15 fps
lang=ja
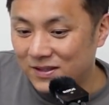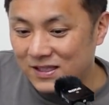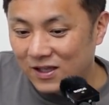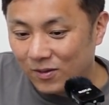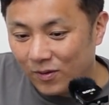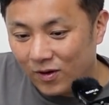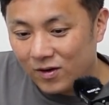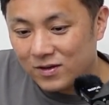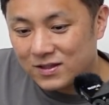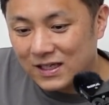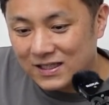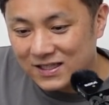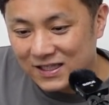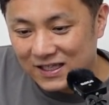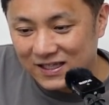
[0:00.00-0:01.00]
ますけども、
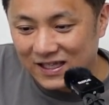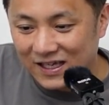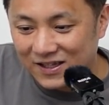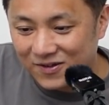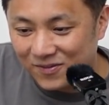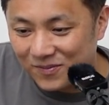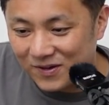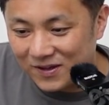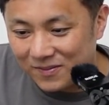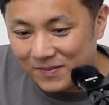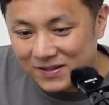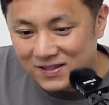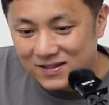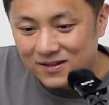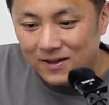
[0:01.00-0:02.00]
さあ次行きたいと思い
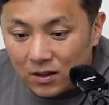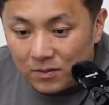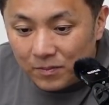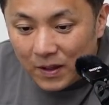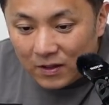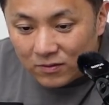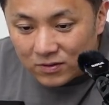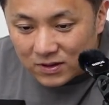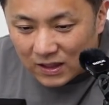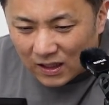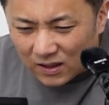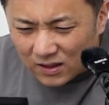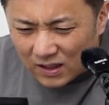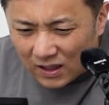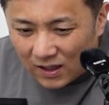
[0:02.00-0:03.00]
ます。ベルさ
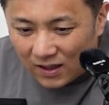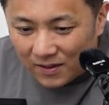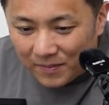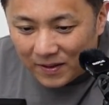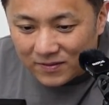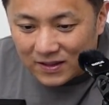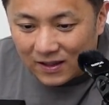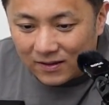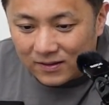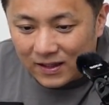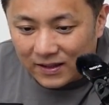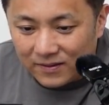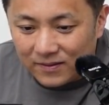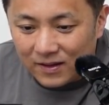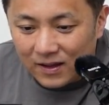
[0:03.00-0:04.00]
んかなベルさん。
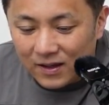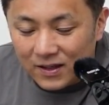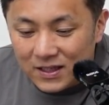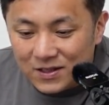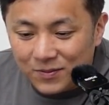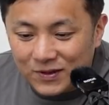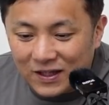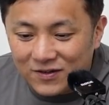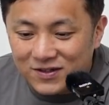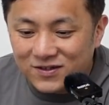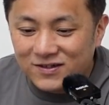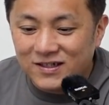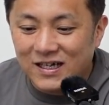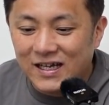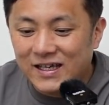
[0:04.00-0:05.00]
はい。いつも楽し
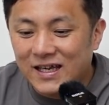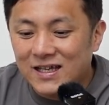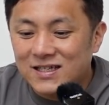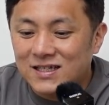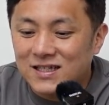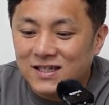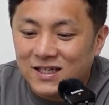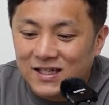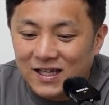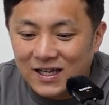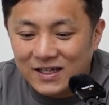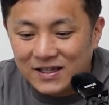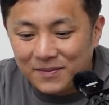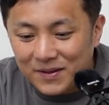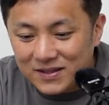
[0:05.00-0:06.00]
く拝見させていた
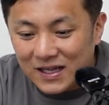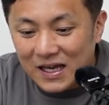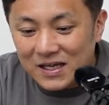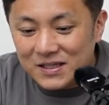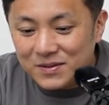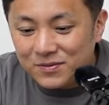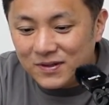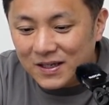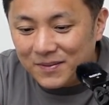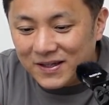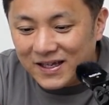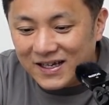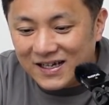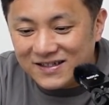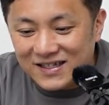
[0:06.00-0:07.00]
だいてます。自分は今
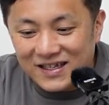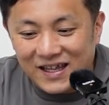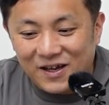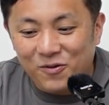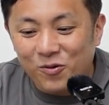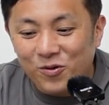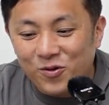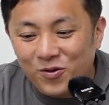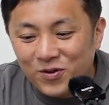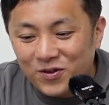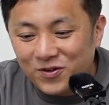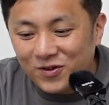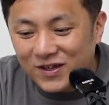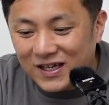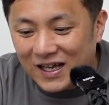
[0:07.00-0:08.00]
大学生で、高校
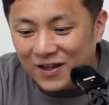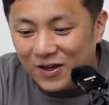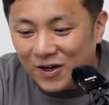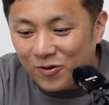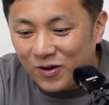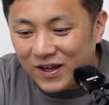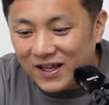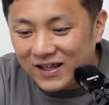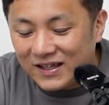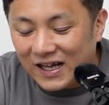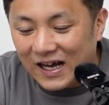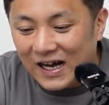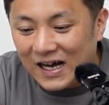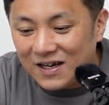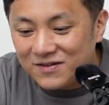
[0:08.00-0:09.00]
の時からの憧れだっ
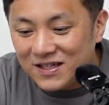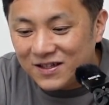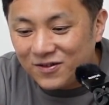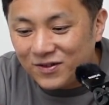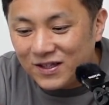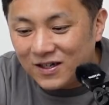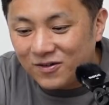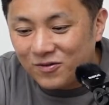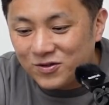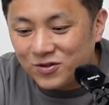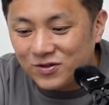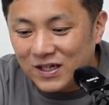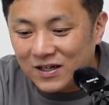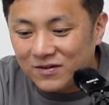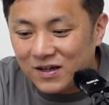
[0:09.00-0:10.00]
た
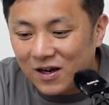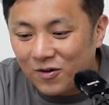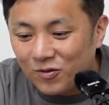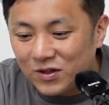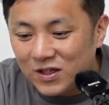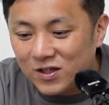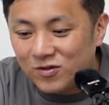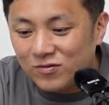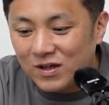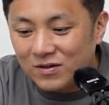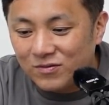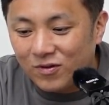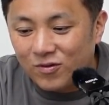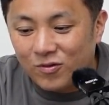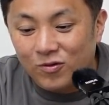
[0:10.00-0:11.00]
RZ250R、カッコ
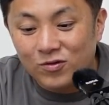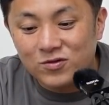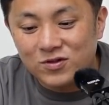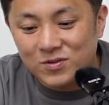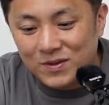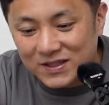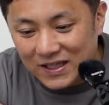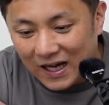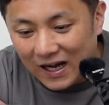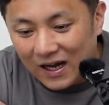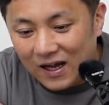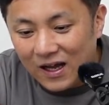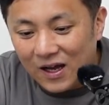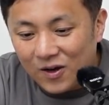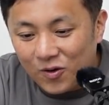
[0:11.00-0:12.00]
2QL を購入しました。
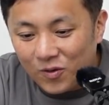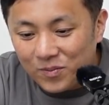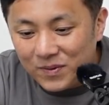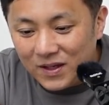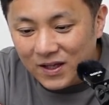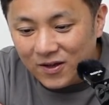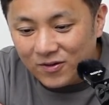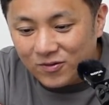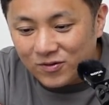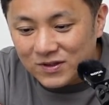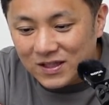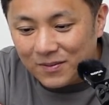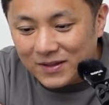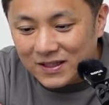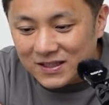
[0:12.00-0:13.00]
コンビニでよくおじ
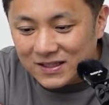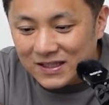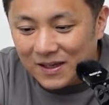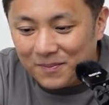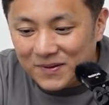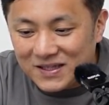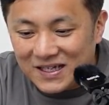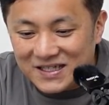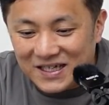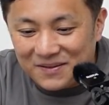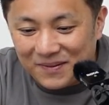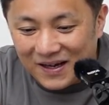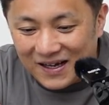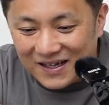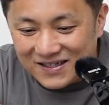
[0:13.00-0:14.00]
さまたちにナンパされちゃ
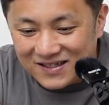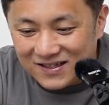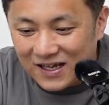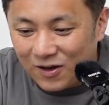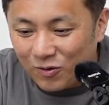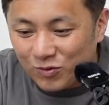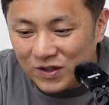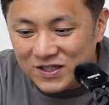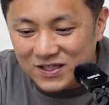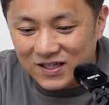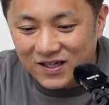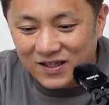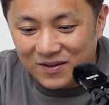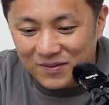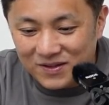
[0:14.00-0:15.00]
います。カッコ嬉しいって
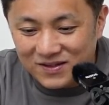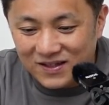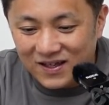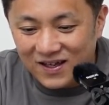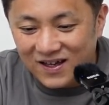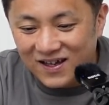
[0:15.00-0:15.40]
書いてありますね。